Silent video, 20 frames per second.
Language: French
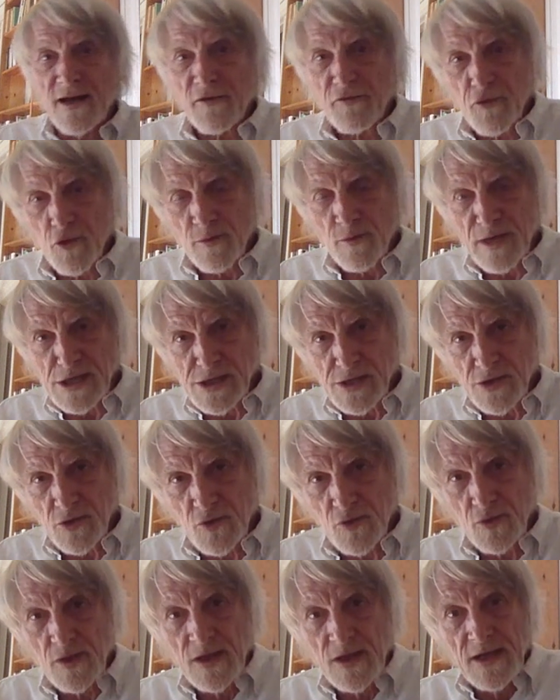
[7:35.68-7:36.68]
la
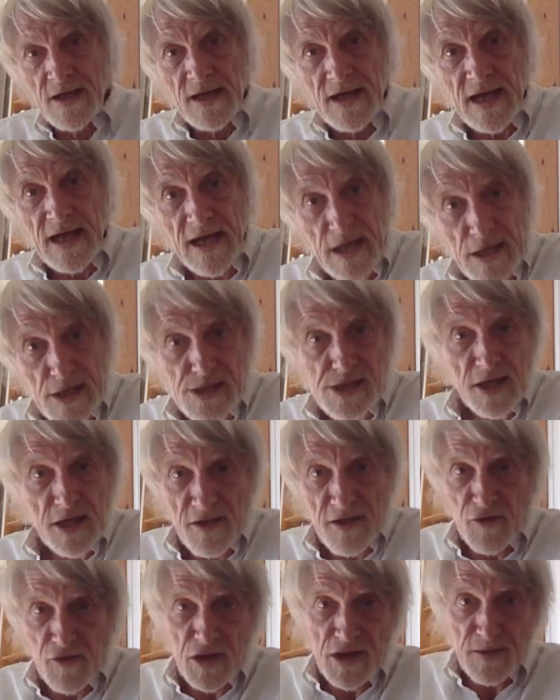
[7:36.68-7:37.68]
formation et les
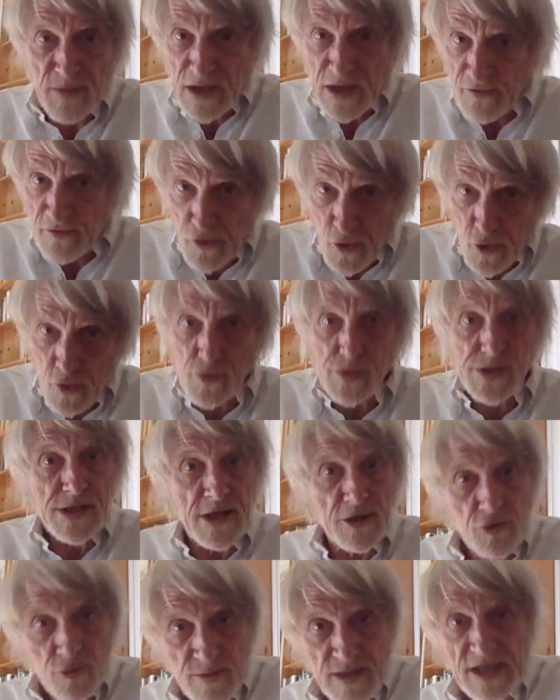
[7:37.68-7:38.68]
activités bénévoles au
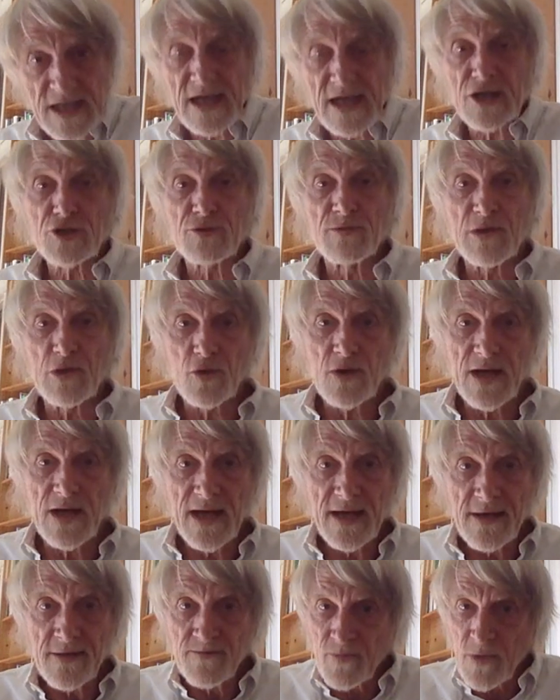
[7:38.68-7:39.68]
sein du ménage, mais
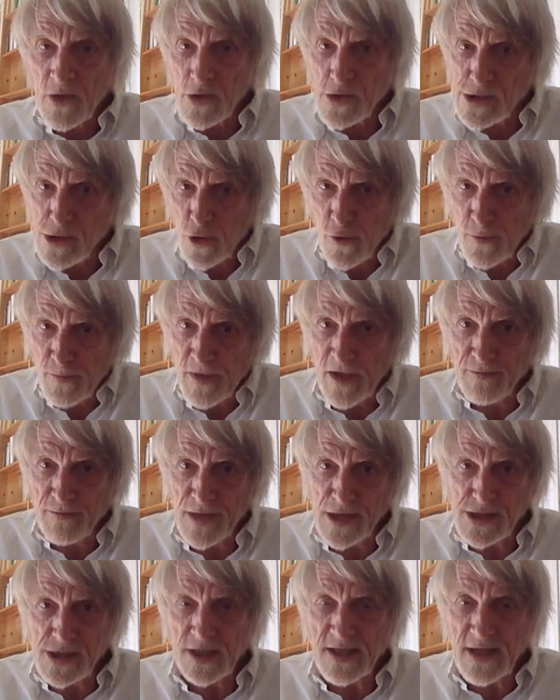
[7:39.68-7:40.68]
au-delà, ce que
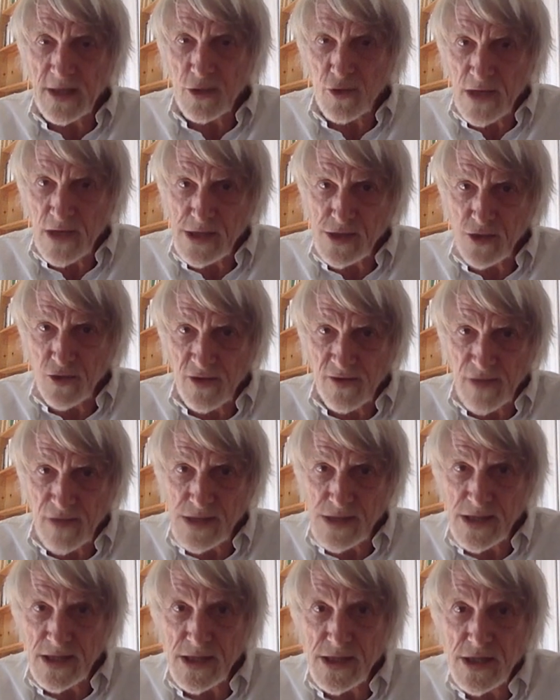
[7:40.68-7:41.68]
permet cette allocation
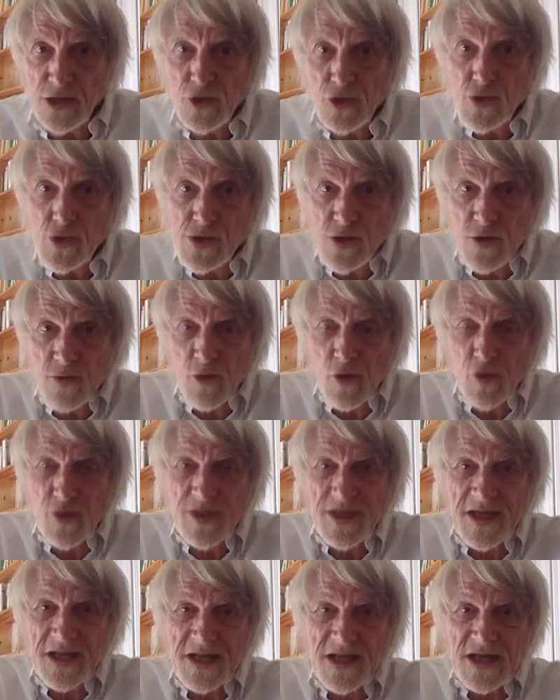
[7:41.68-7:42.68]
universelle, c'est justement
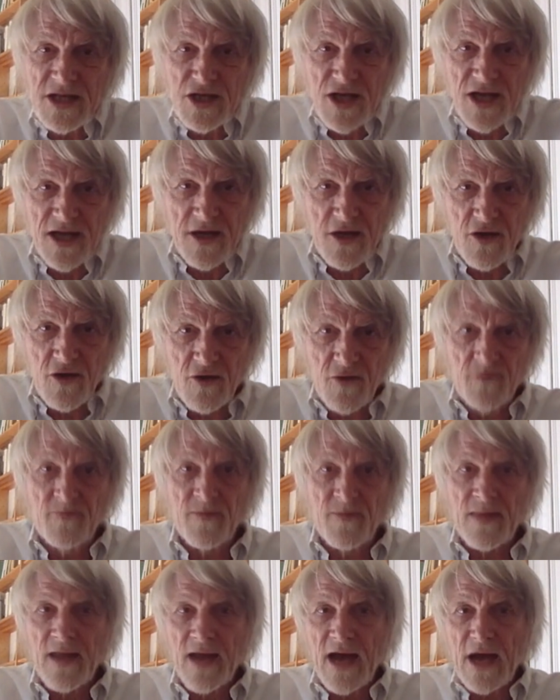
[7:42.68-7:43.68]
d'aider chacun
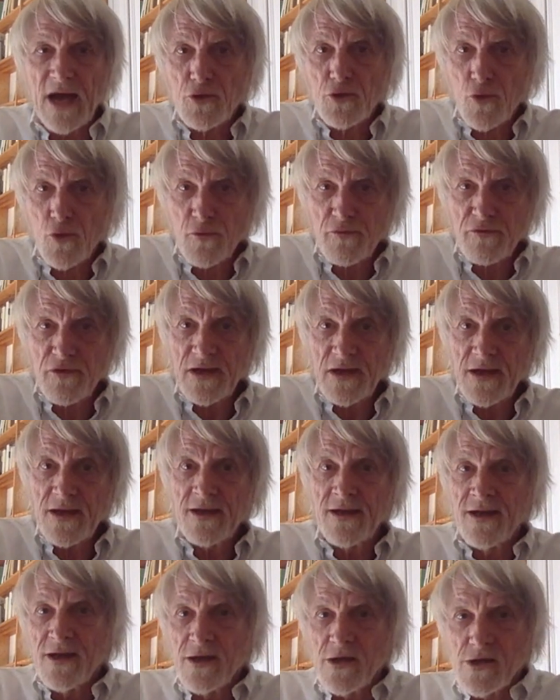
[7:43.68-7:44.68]
à trouver
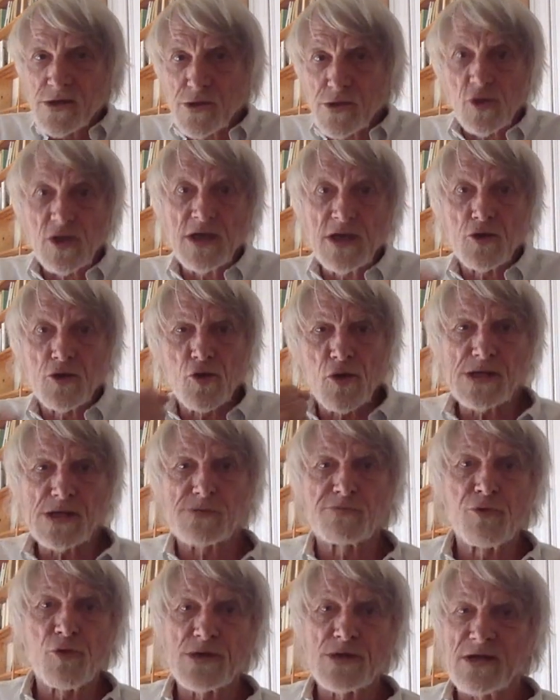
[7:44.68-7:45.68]
ce qui
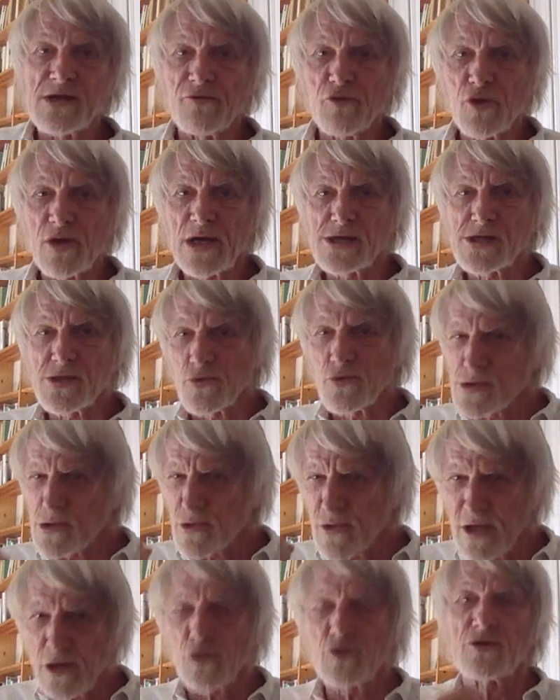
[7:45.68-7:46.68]
correspond à sa vocation, ce
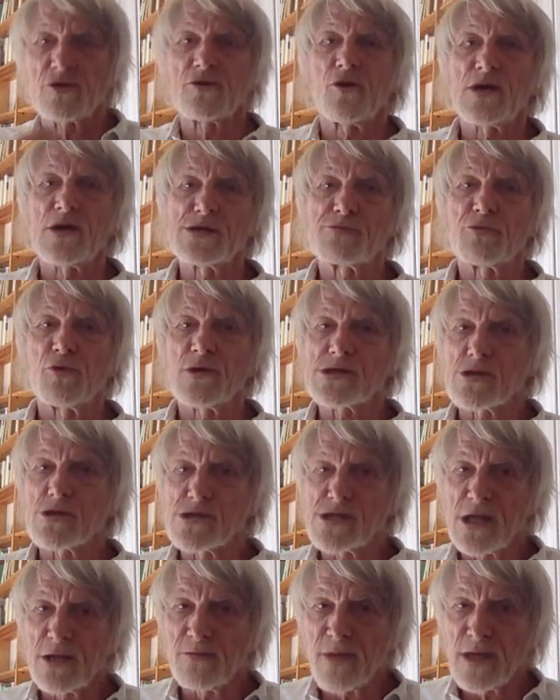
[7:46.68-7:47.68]
qui correspond à ce que
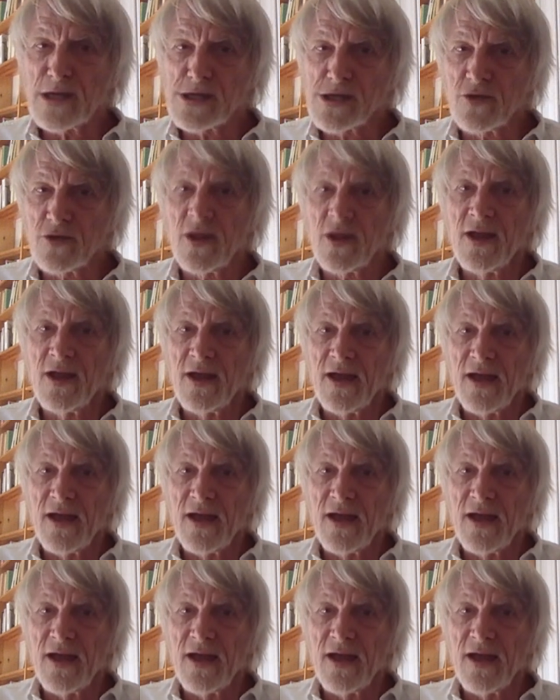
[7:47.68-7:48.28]
cette personne